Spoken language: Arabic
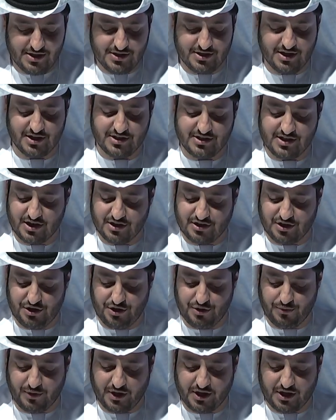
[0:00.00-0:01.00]
جلسات
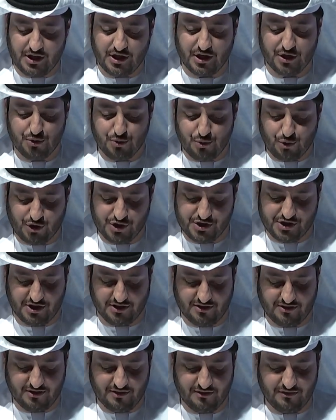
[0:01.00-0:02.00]
حوارية
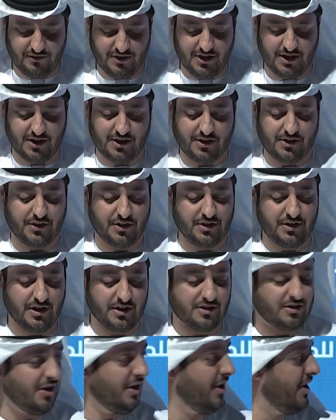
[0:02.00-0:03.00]
نوقشت فيها قضية